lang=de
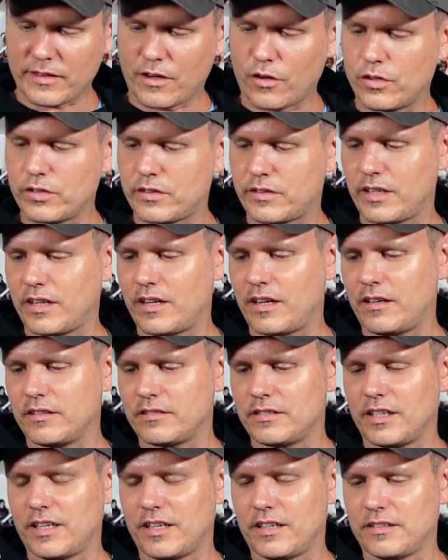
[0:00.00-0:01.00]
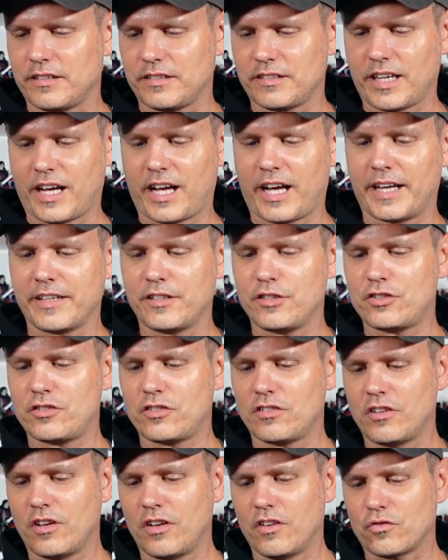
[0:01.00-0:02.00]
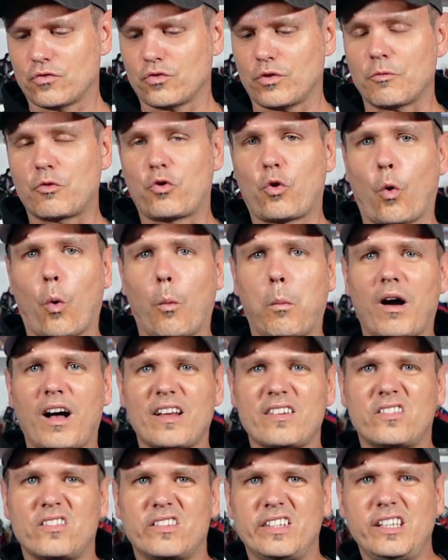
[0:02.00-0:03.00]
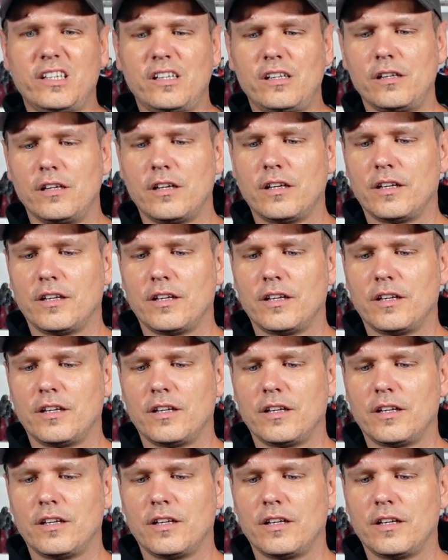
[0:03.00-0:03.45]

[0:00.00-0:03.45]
Auch der, der, der Harnisch, so im Cobra-Stil,